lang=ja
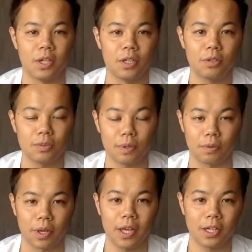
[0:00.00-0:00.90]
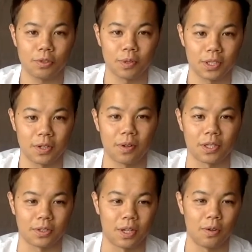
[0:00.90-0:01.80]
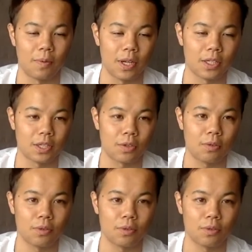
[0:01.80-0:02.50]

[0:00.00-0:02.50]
一つ目のこう契約書を渡されるわけですよねお前じゃあ今